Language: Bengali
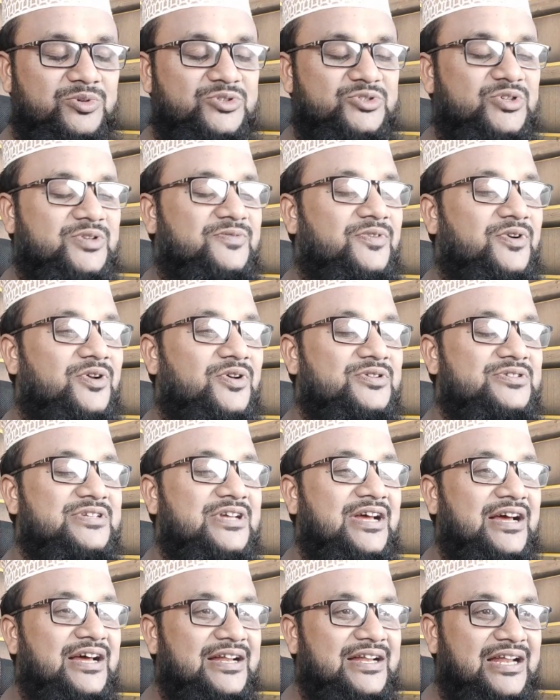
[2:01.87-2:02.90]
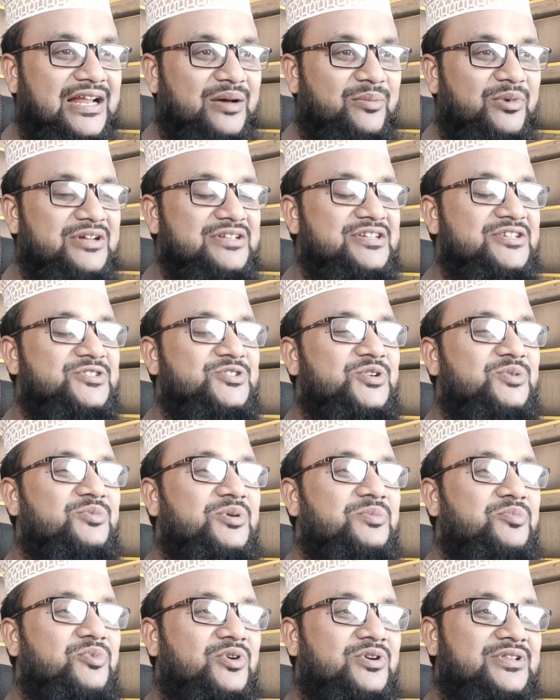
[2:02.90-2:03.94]
অবশ্যই ফরজ নামাজের
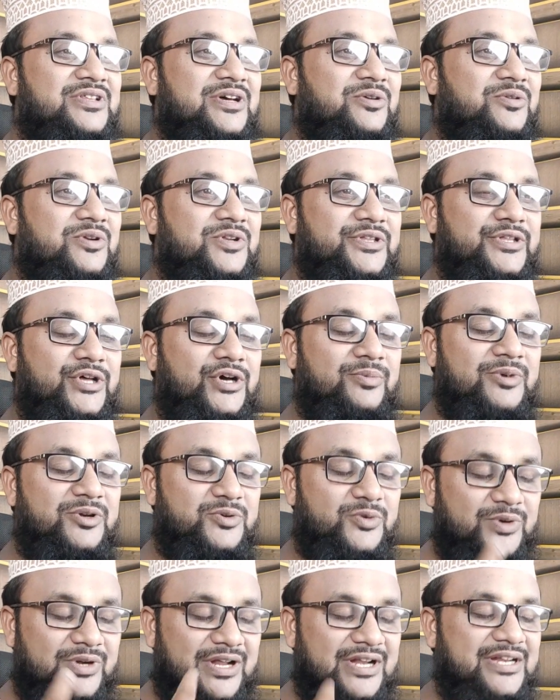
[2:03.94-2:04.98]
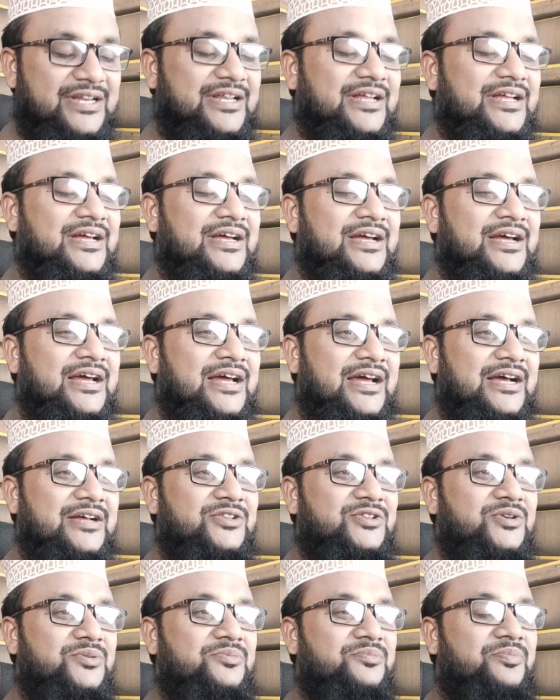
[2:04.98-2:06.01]
সময় পর্দা করতে হবে টোটালি
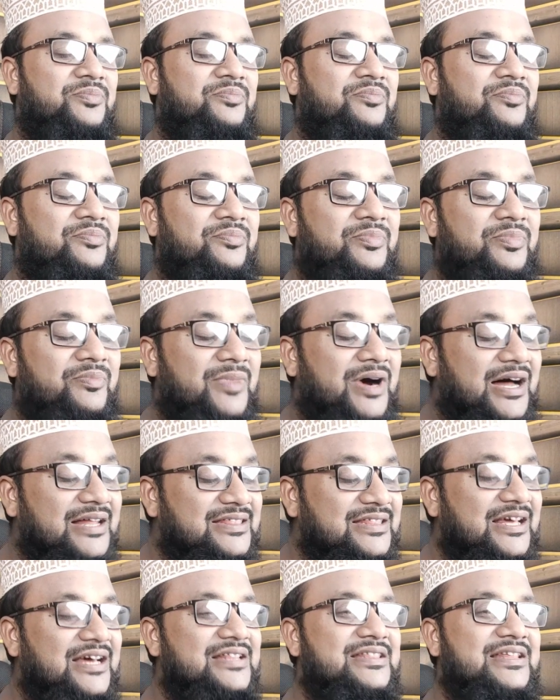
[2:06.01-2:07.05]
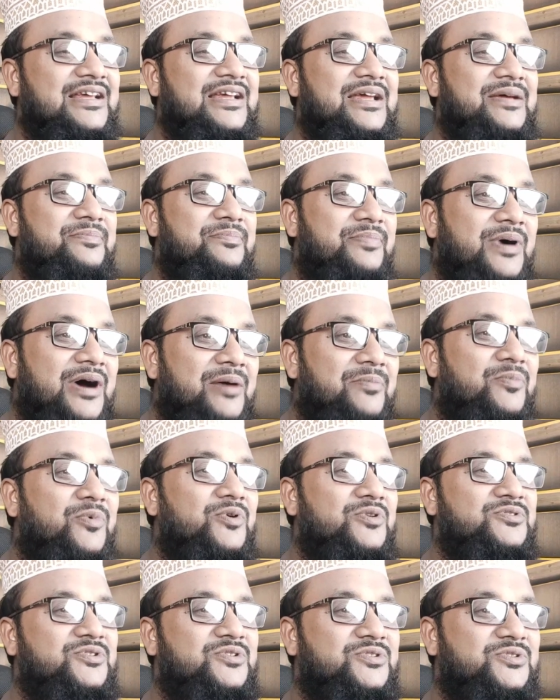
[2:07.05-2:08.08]
একদম মাথা থেকে পা
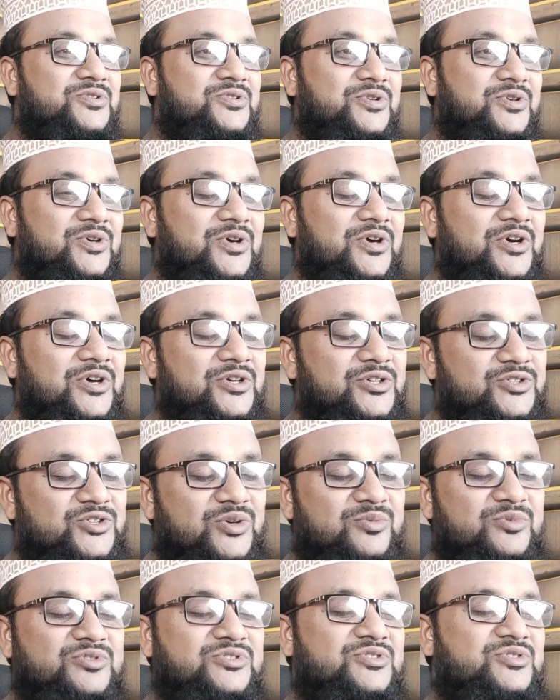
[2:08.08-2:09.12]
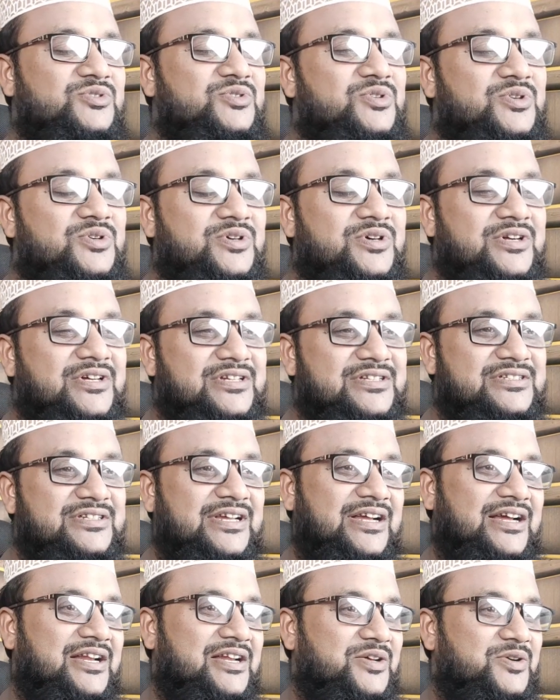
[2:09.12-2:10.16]
পর্যন্ত সমস্ত
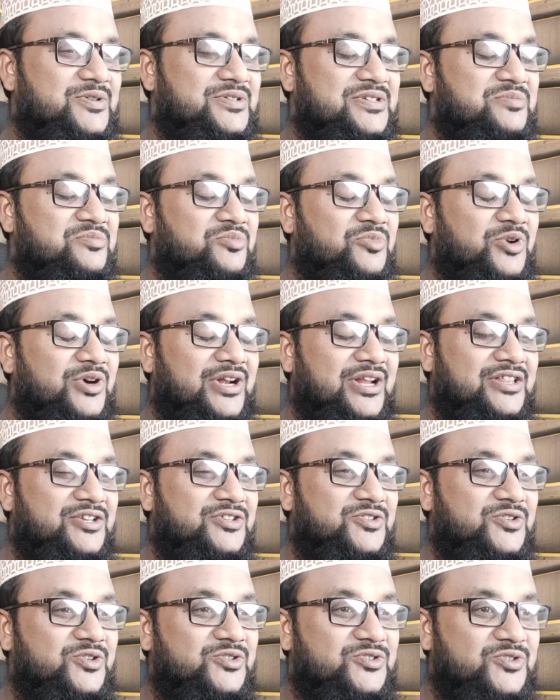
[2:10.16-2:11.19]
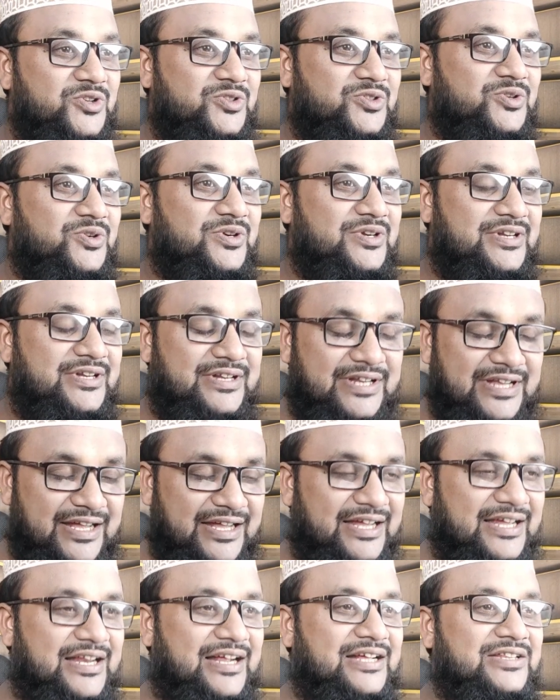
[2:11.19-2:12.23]
জায়গাটা হচ্ছে মহিলাদের জন্য সতর
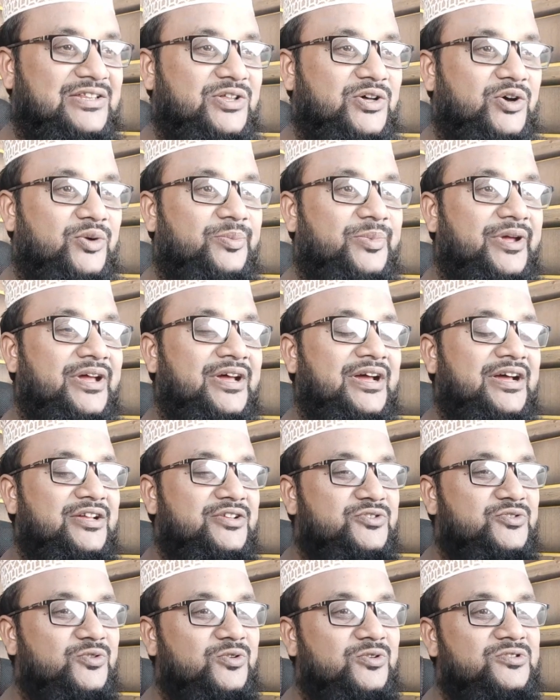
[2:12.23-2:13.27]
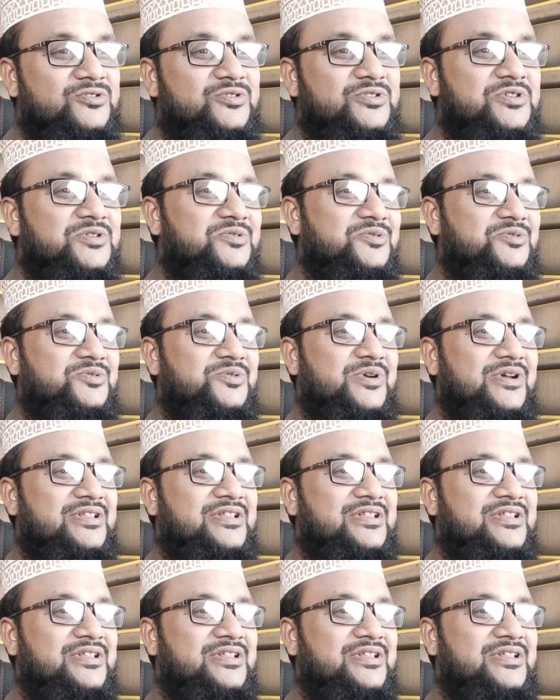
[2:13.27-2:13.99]
ঢেকে রাখতে হবে চুল যদি কোনো